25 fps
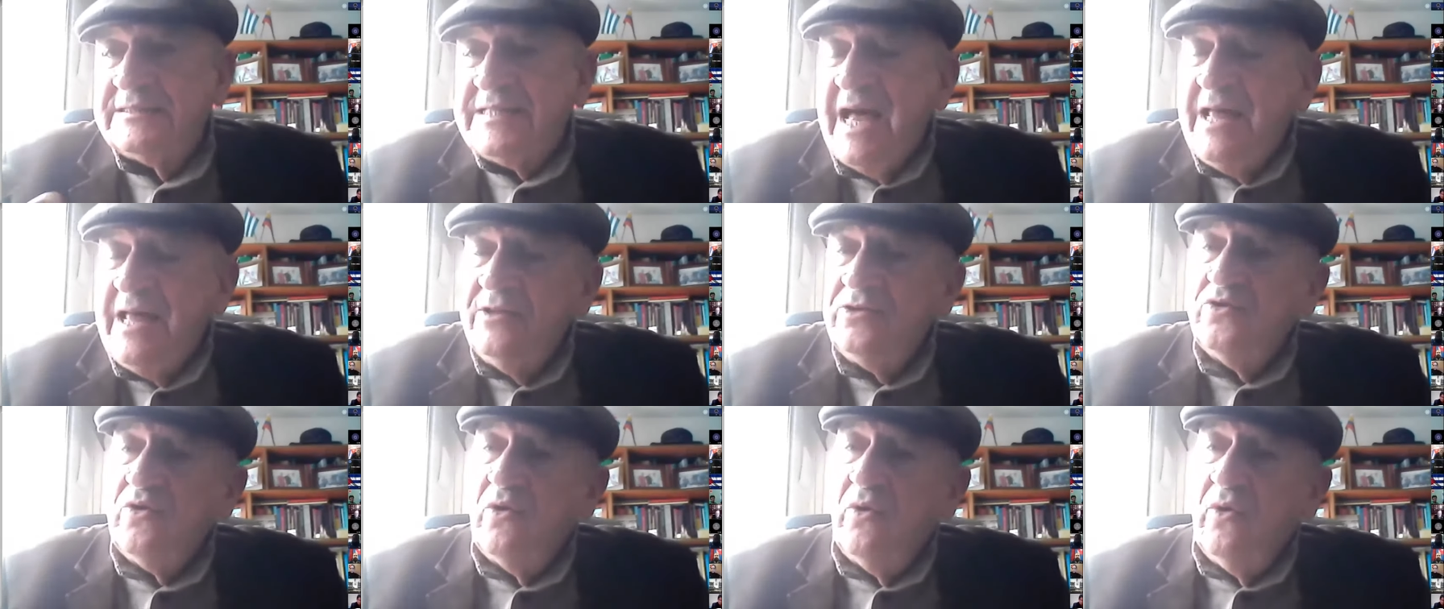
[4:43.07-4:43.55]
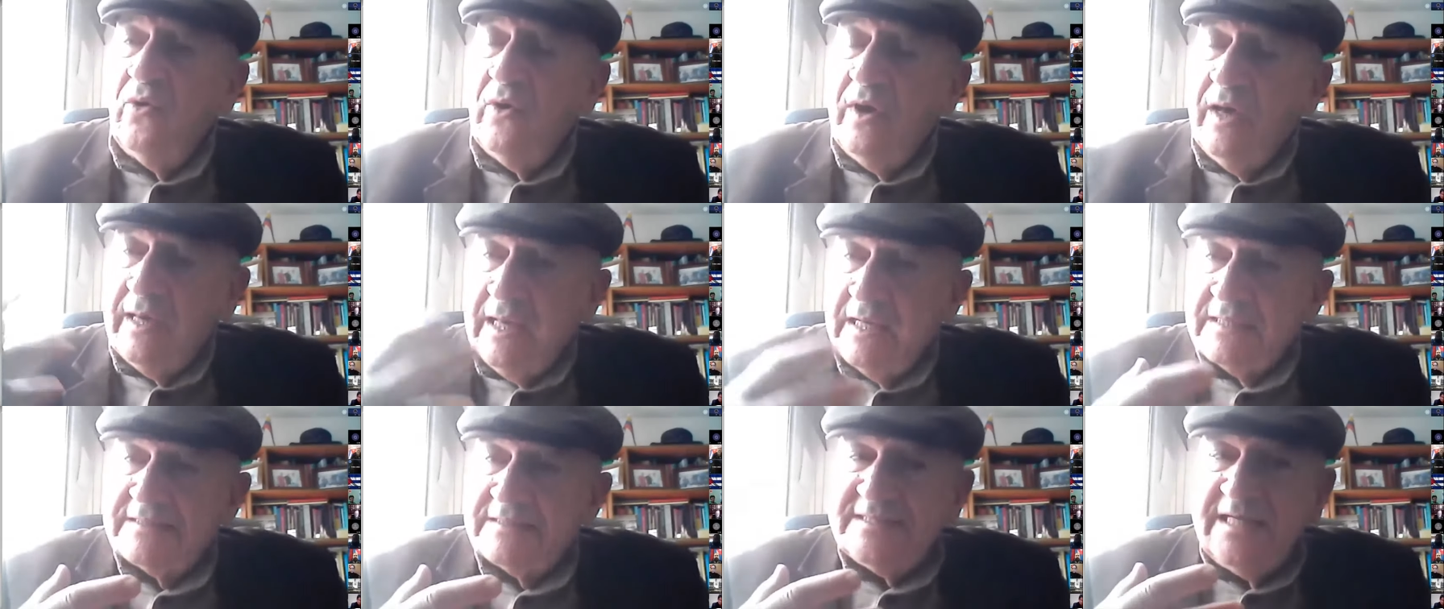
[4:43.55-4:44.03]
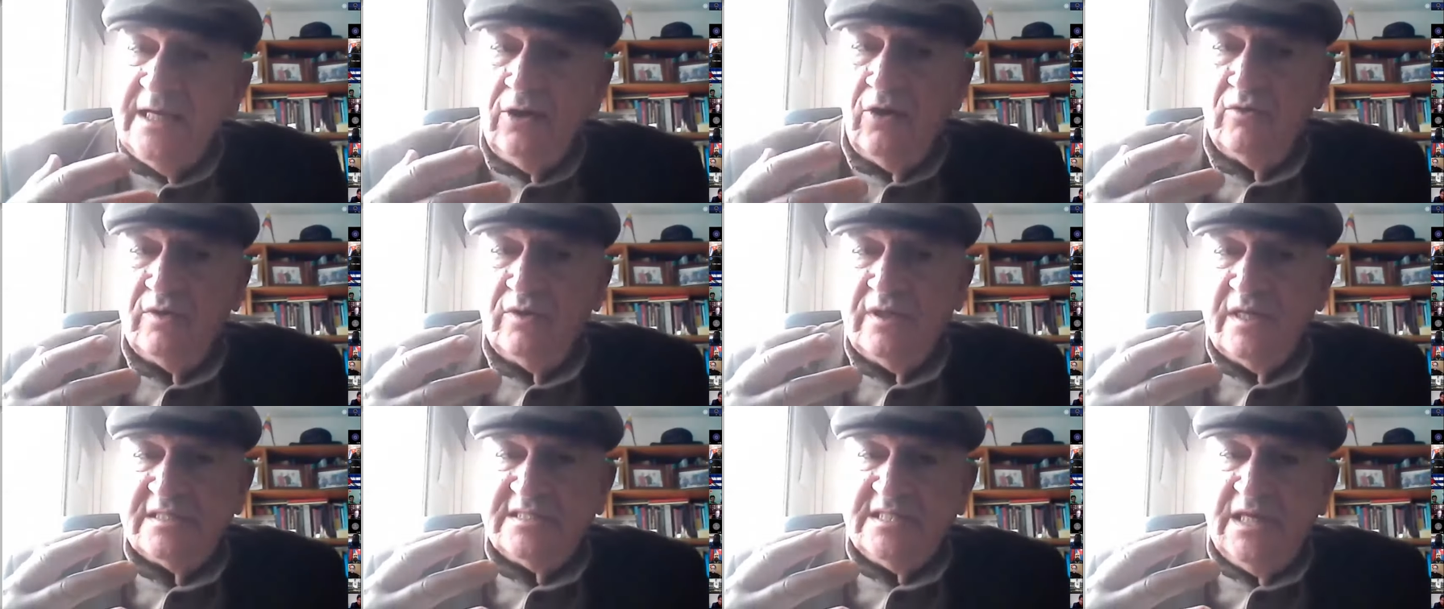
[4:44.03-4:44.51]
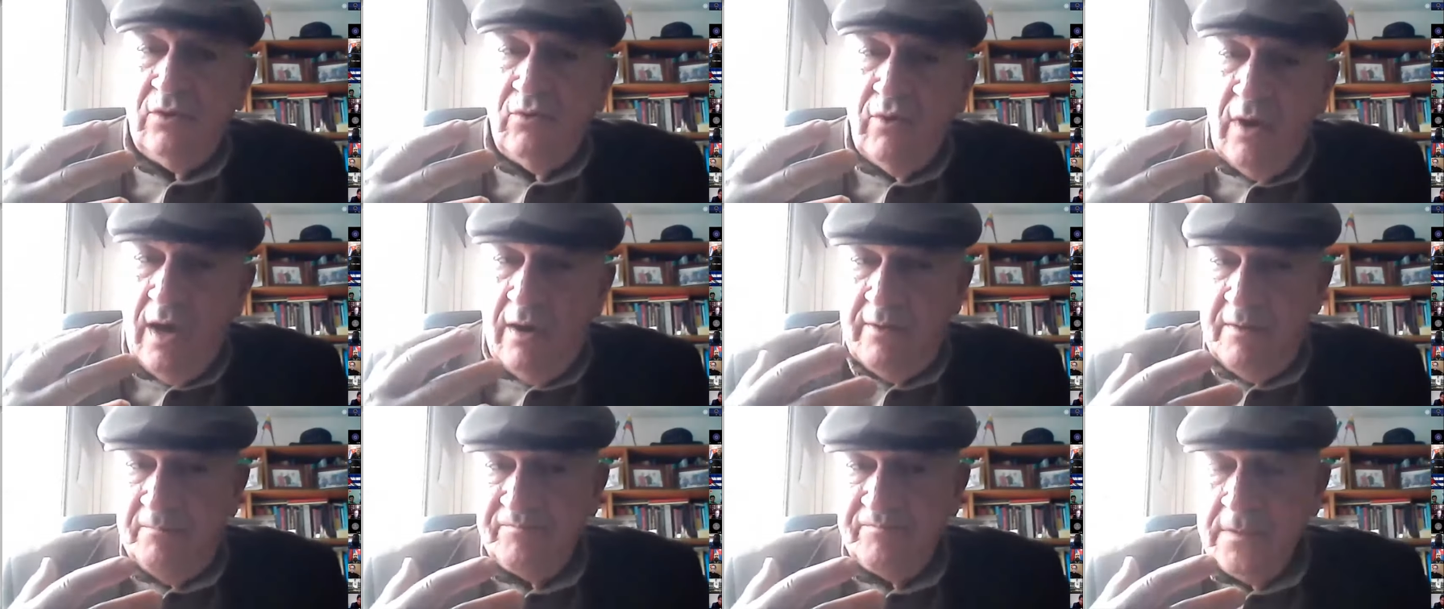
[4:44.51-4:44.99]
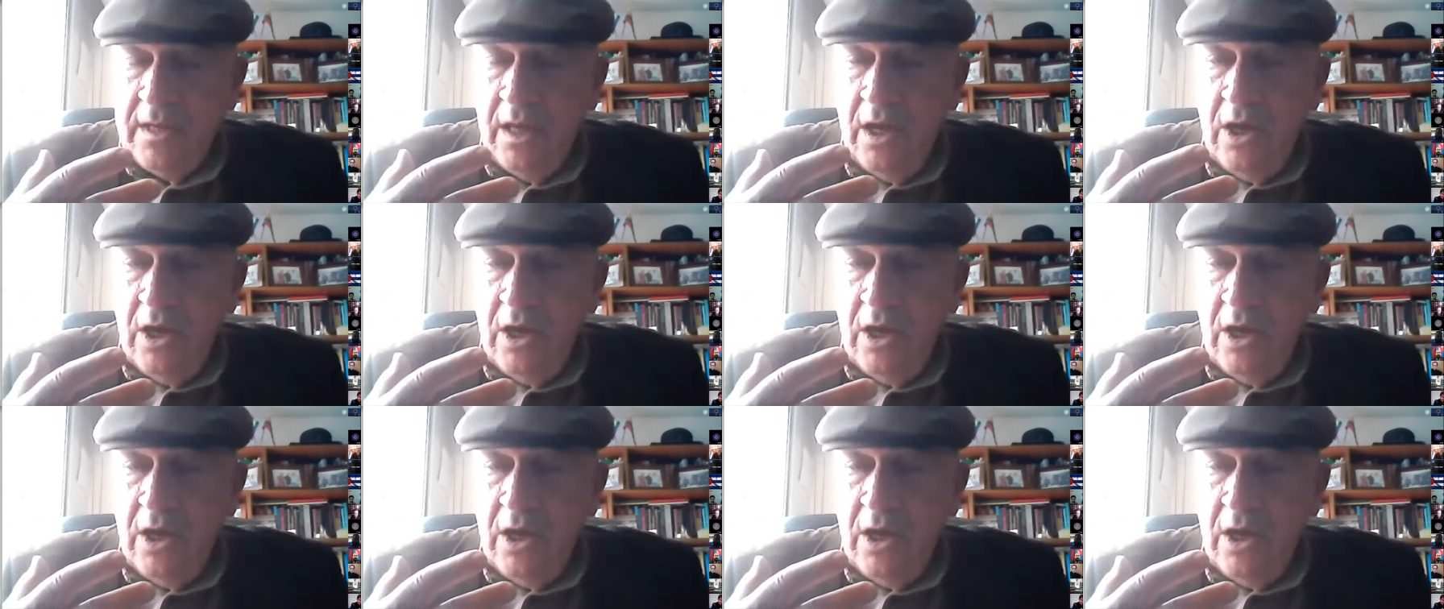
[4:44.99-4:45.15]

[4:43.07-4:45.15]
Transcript: tanto en el siglo XIX